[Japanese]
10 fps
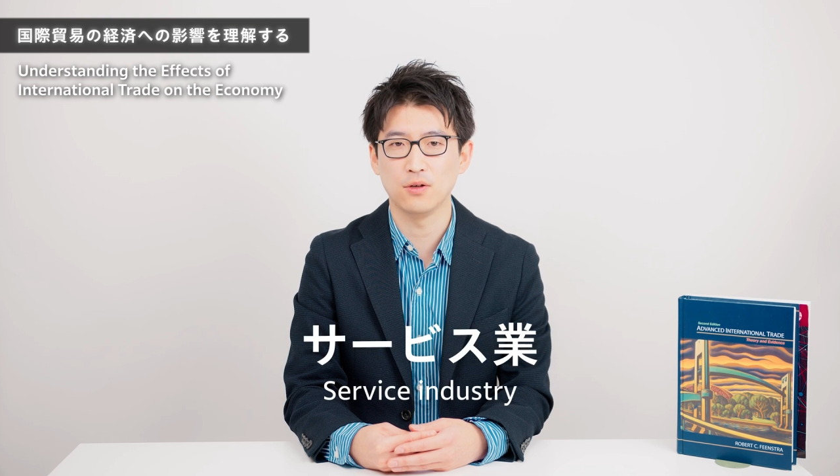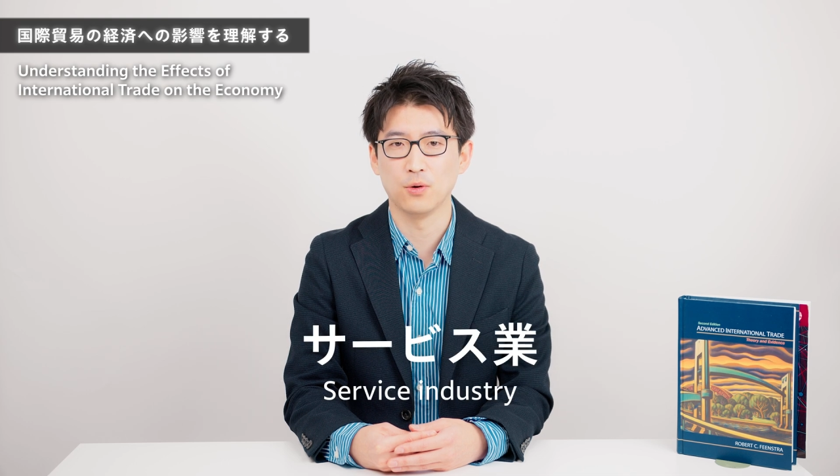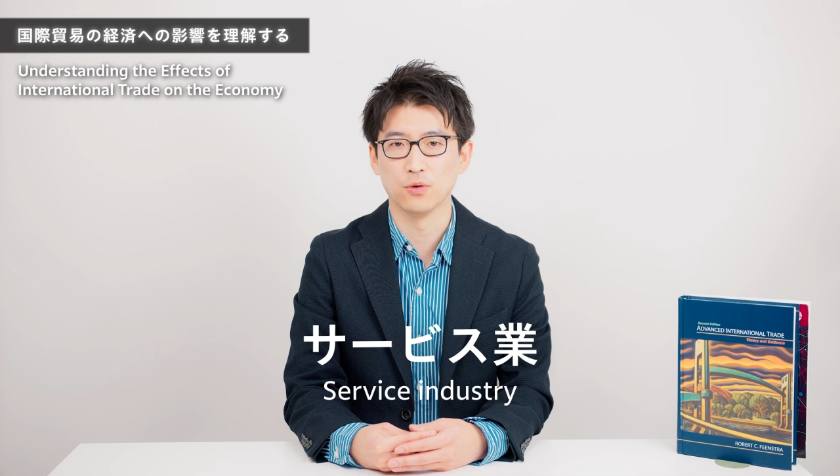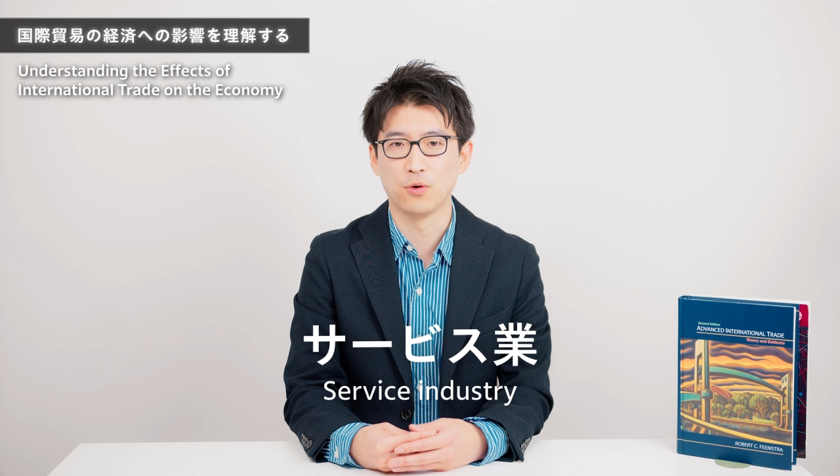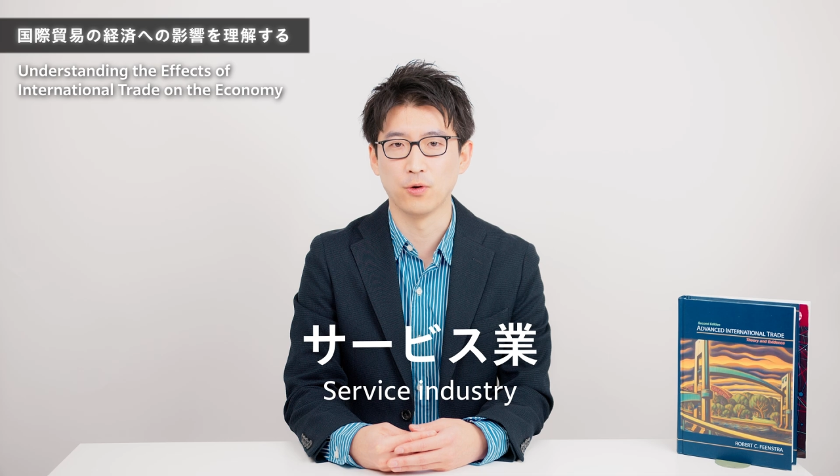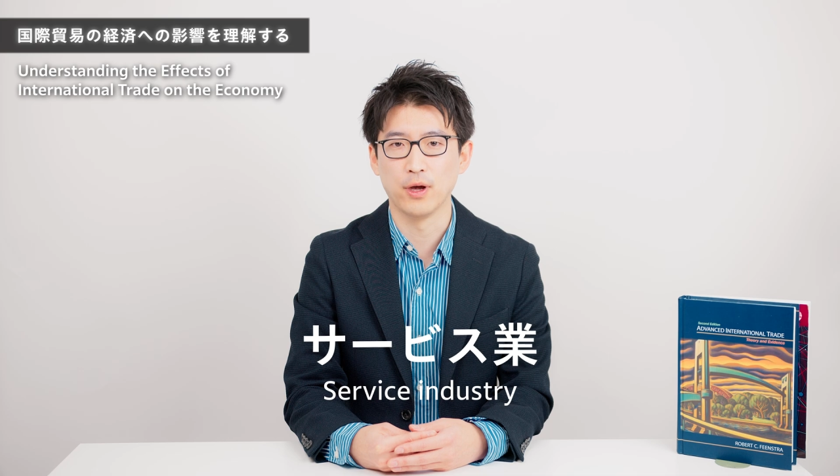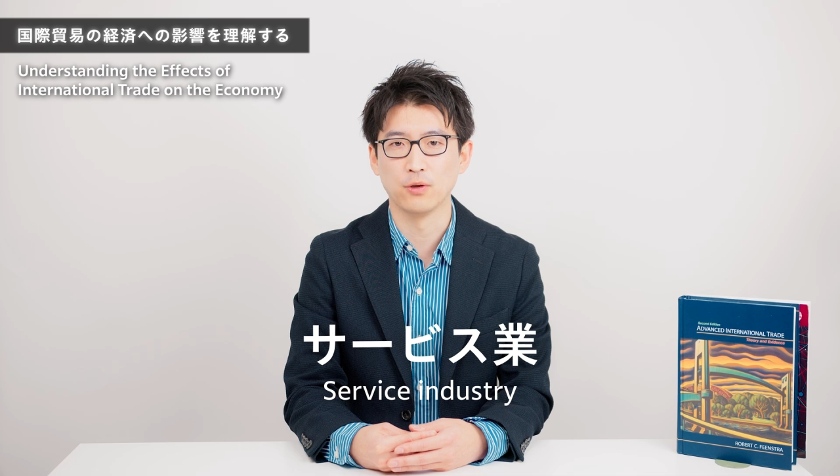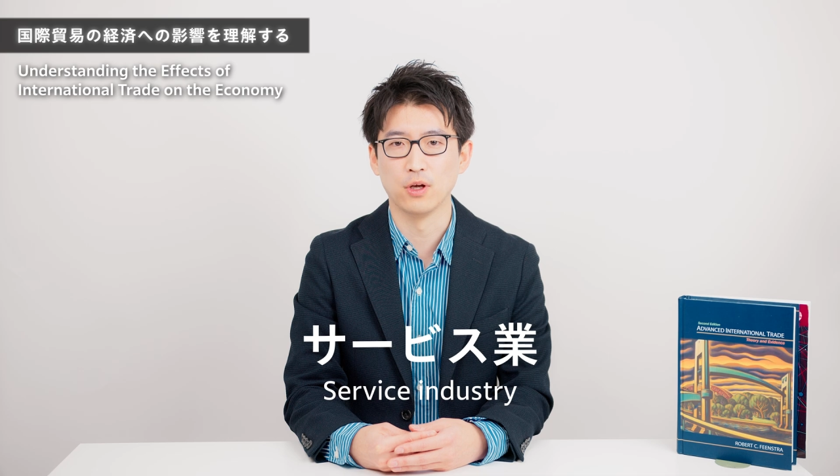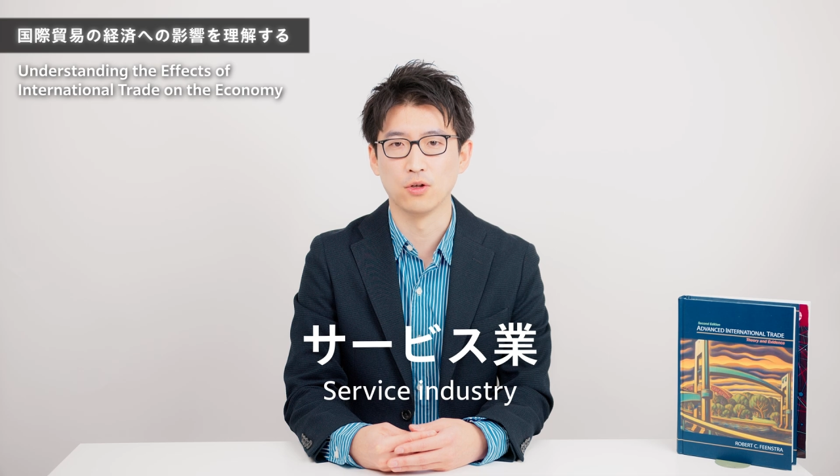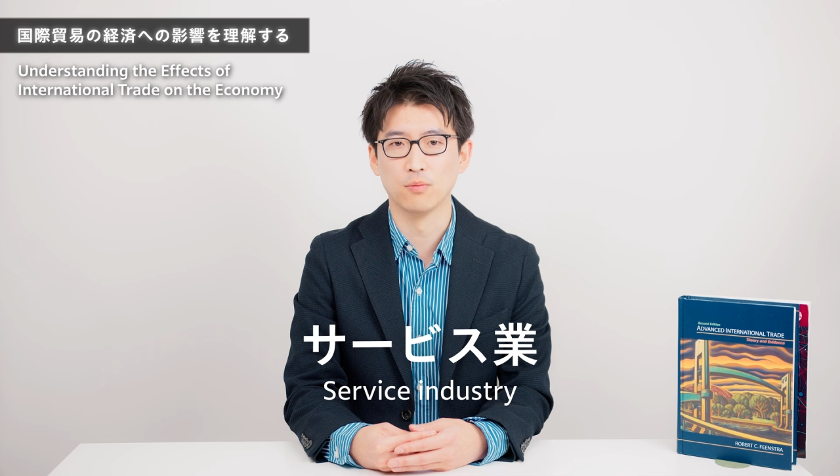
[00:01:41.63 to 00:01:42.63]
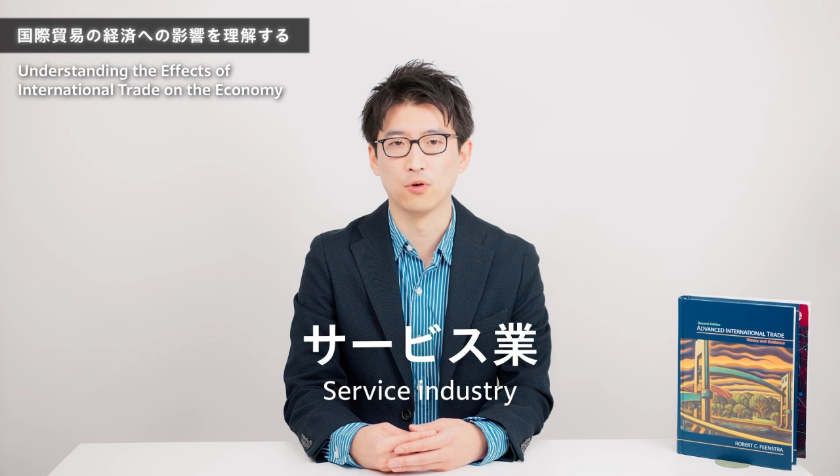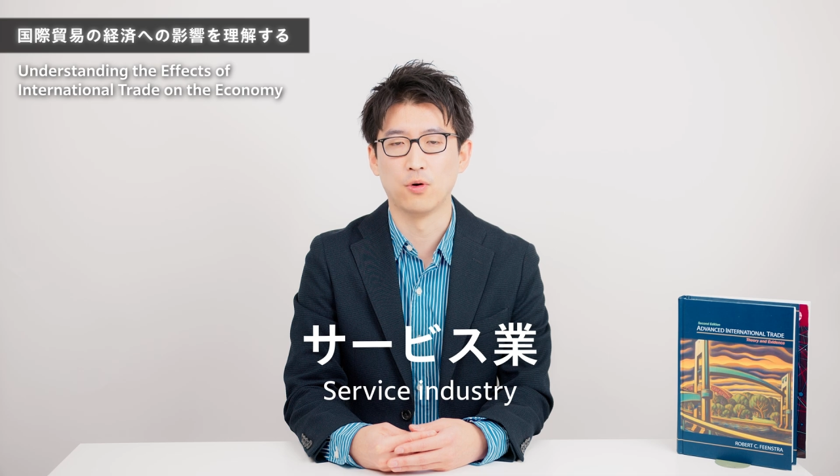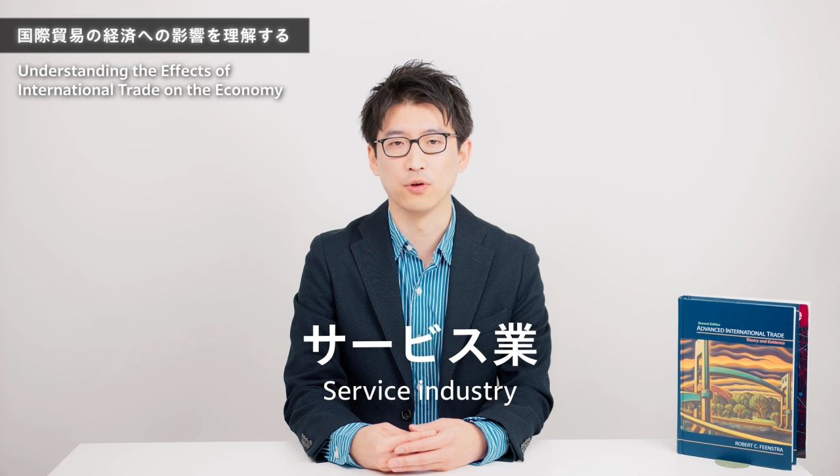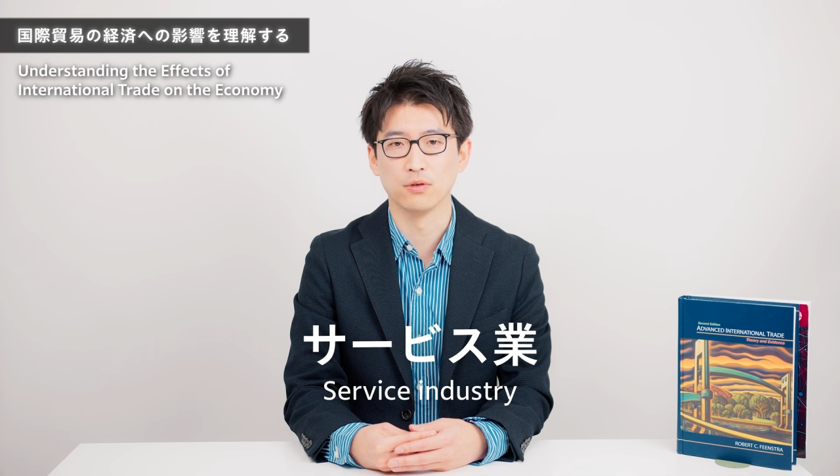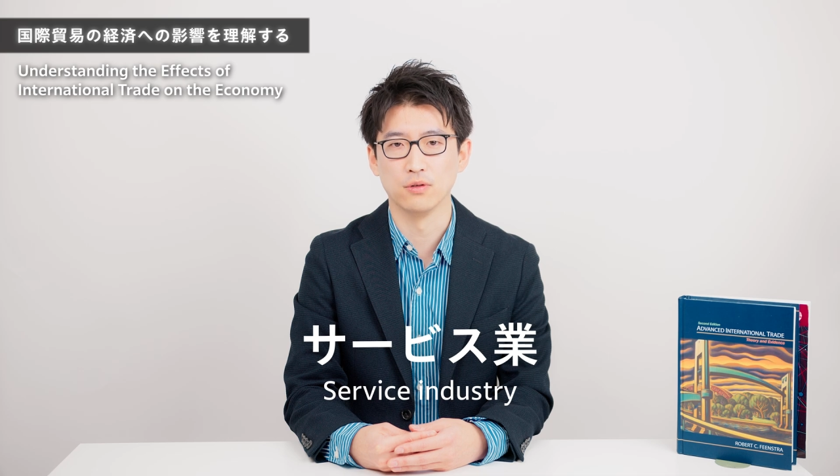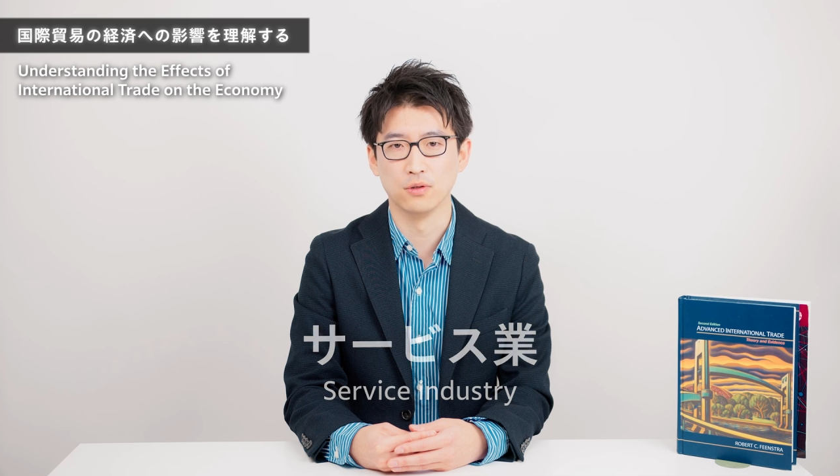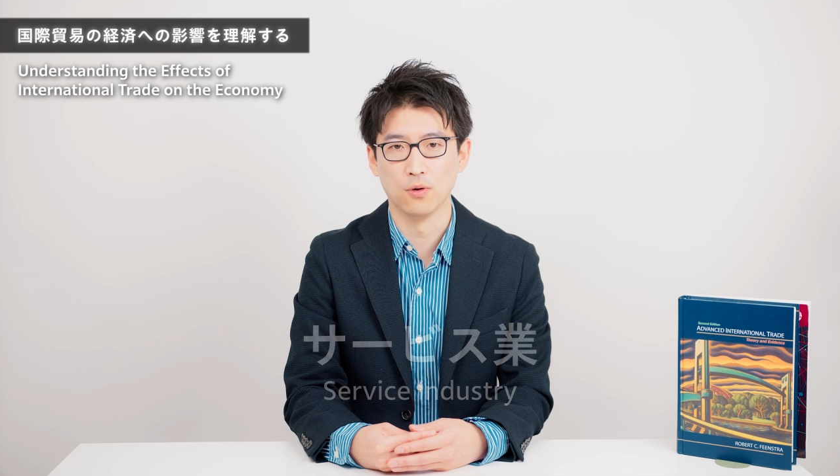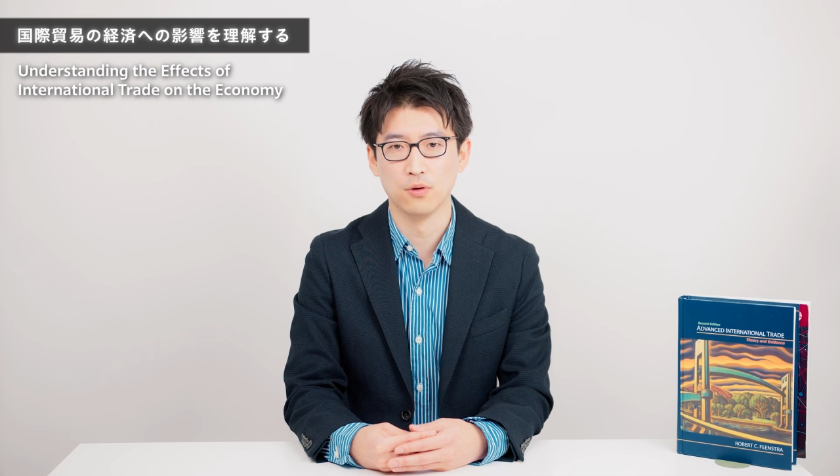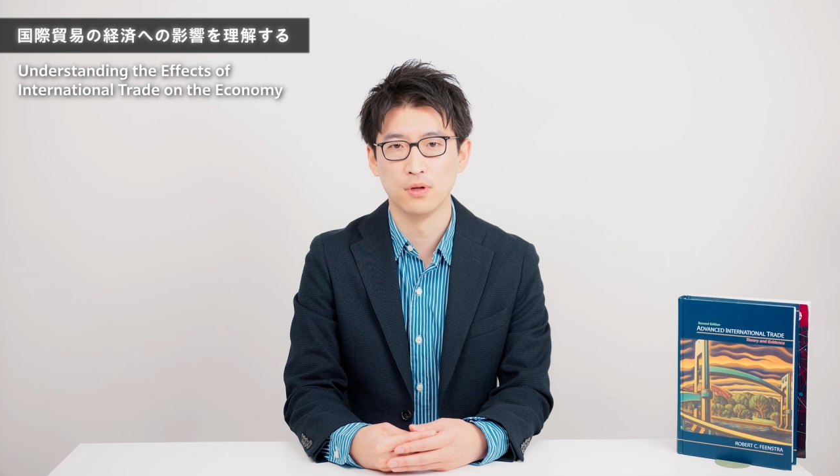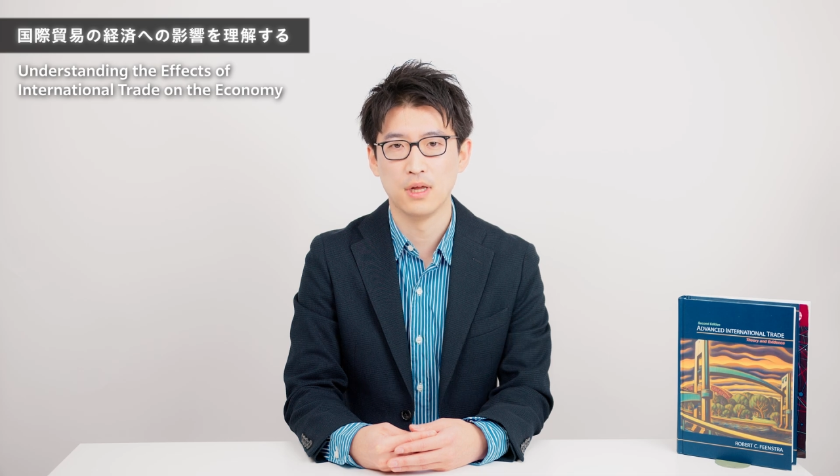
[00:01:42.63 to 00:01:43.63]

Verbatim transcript: 業の雇用への影響も考慮すると